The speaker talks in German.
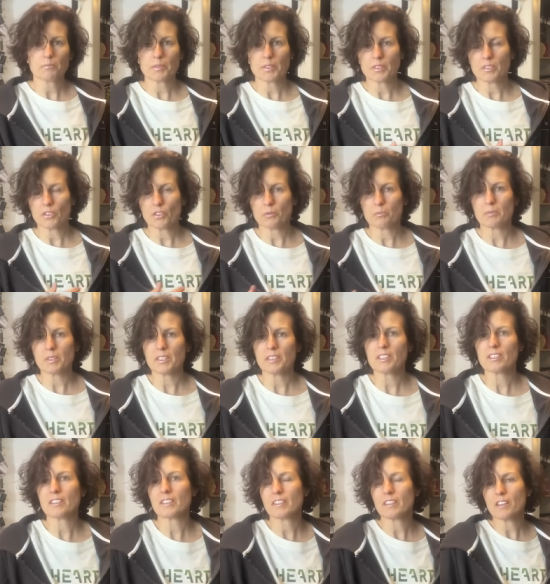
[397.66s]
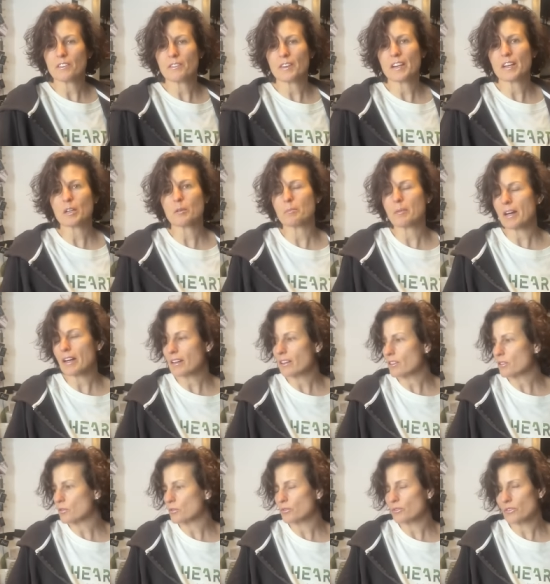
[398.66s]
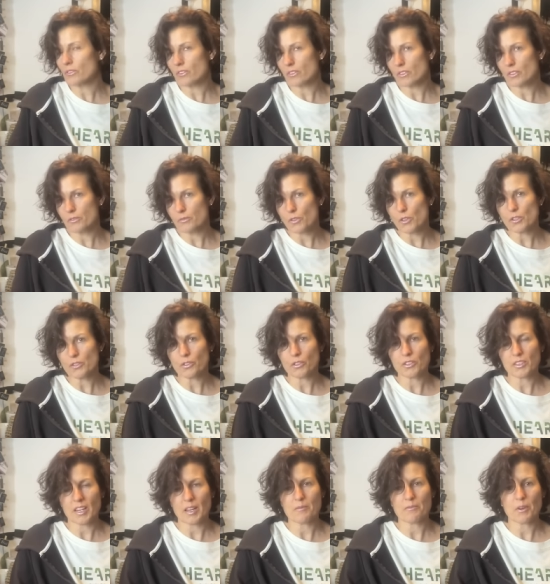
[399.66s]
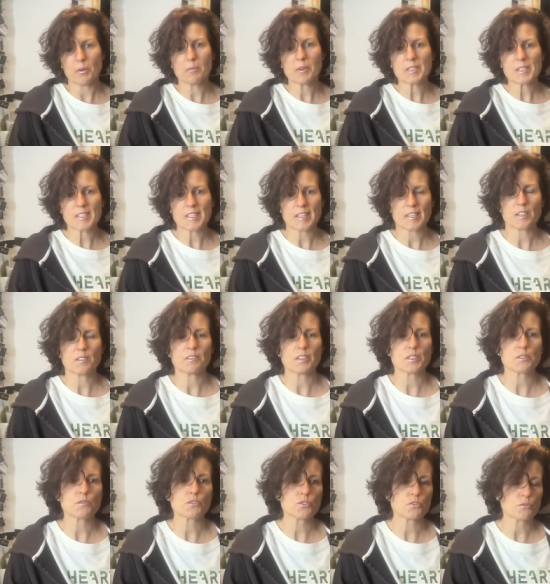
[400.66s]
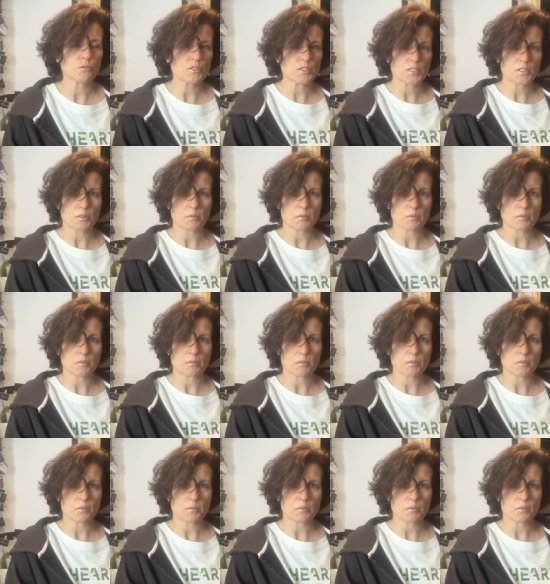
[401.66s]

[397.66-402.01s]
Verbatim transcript: bin heute mal nicht an der Werkbank und äh, wollte euch einfach mal zeigen, was wir Schönes